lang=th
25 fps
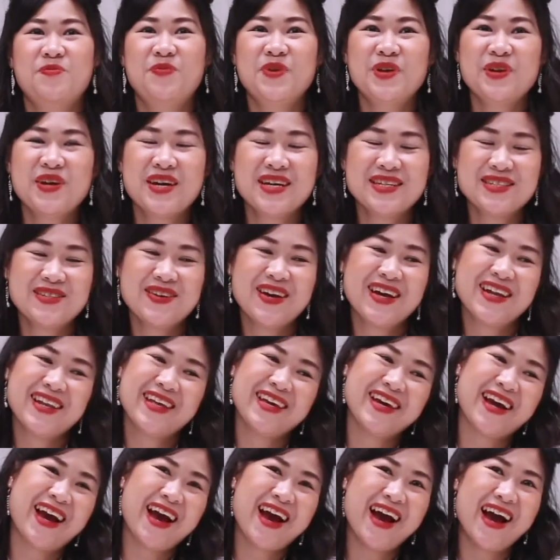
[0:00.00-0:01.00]
บีเทสสวัส
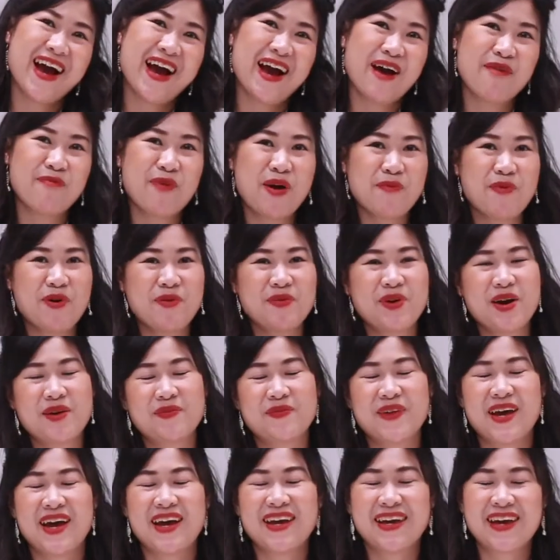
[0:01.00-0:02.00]
ดีค่ะ มาพบกั
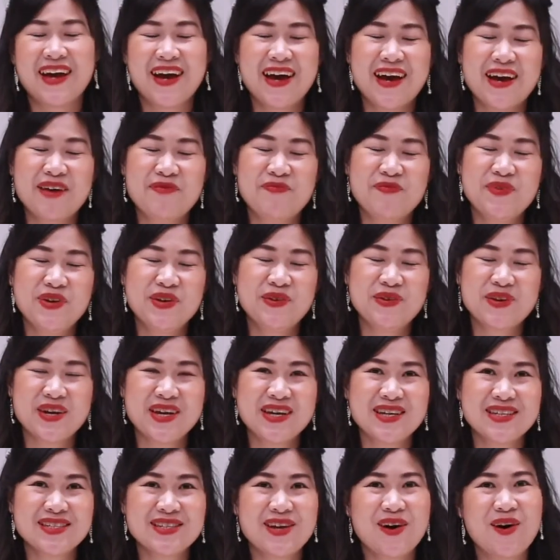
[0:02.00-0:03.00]
บรายการวีเท
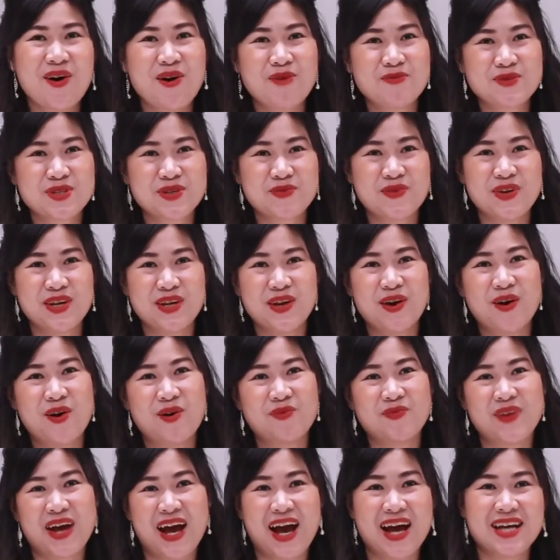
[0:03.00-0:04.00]
สโฮมสวีทโฮ
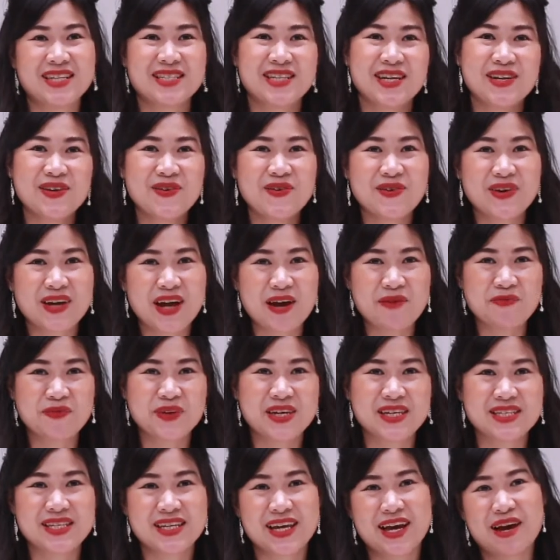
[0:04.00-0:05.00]
มนะคะ สนุกกับ
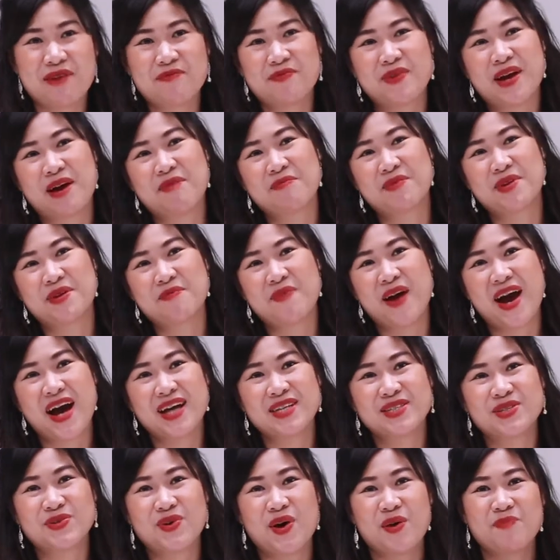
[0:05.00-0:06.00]
กิจกรรมทำที่บ้า
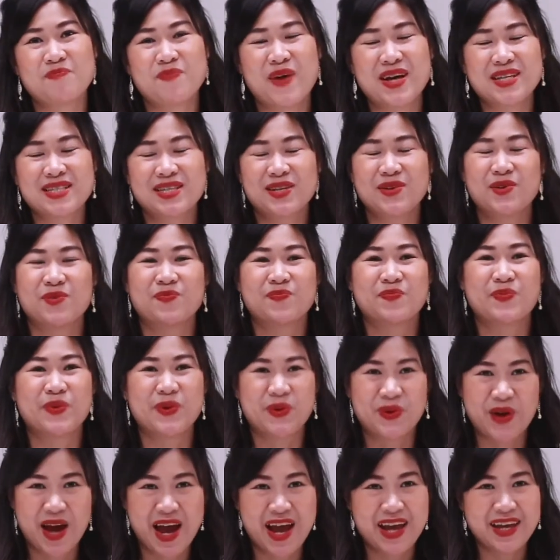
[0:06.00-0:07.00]
นช่วงปั้นสนุกป
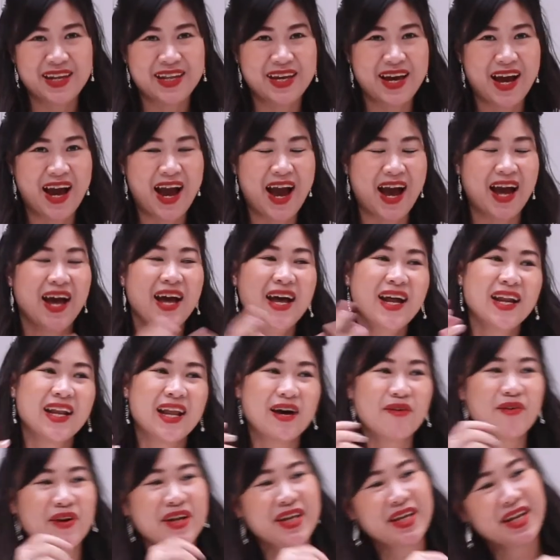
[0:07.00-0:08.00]
ลูกไอเดียค่ะ
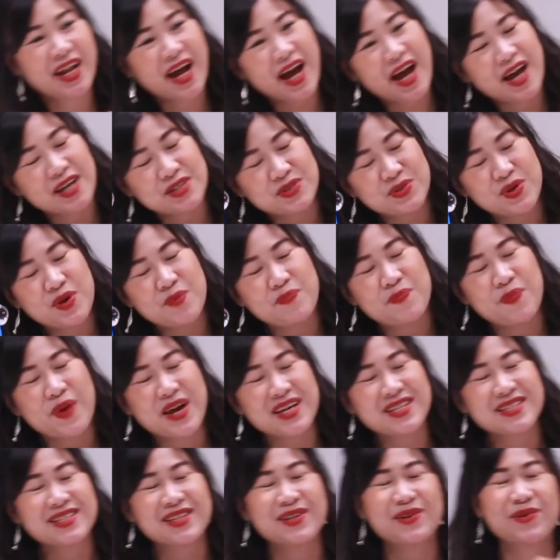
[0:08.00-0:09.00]
แล้ววันนี้นะคะช่วงปั้นส